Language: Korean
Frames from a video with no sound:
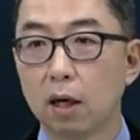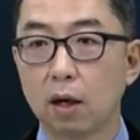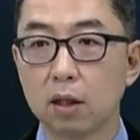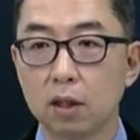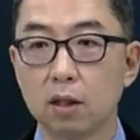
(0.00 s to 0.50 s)

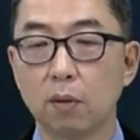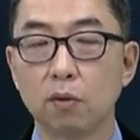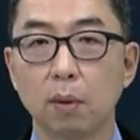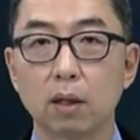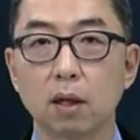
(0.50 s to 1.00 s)
한화
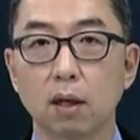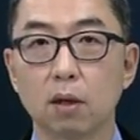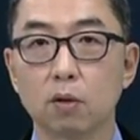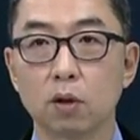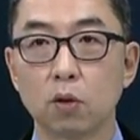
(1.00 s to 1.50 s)
시스템도
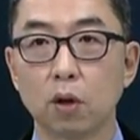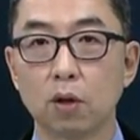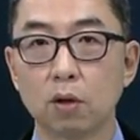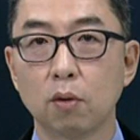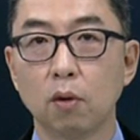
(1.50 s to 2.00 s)
마찬가지고 시총이
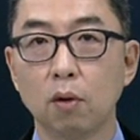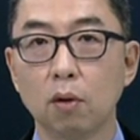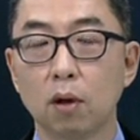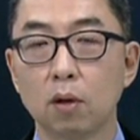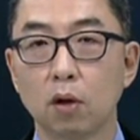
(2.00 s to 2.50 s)

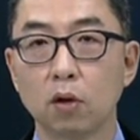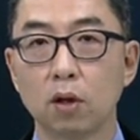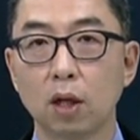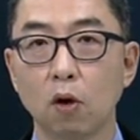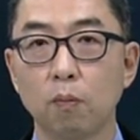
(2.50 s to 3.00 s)
크고
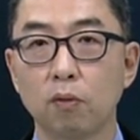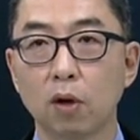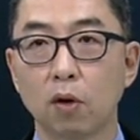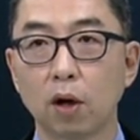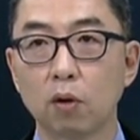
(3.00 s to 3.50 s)
여전히 사업부가
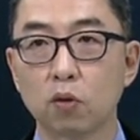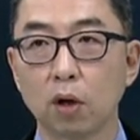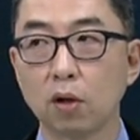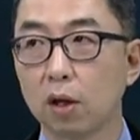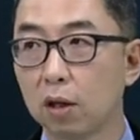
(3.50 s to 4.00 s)
여러 개로
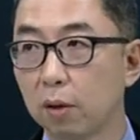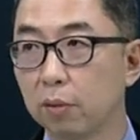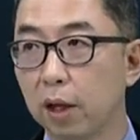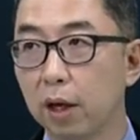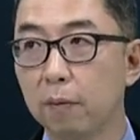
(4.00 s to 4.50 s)
쪼개져 있기
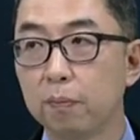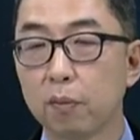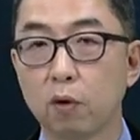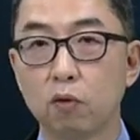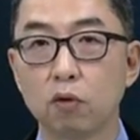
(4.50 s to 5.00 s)
때문에
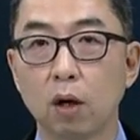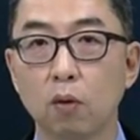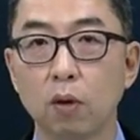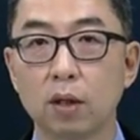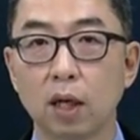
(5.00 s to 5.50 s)

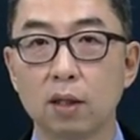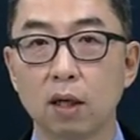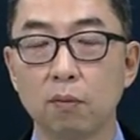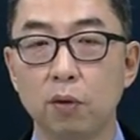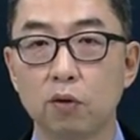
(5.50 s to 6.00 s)
우주항공이
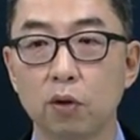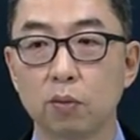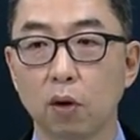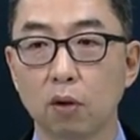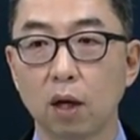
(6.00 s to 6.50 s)
차지하는 비중이
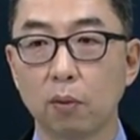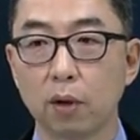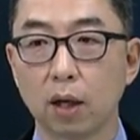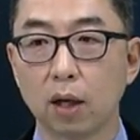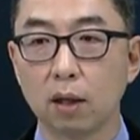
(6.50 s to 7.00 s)
좀 적다
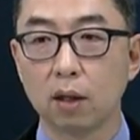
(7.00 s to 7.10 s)
보니까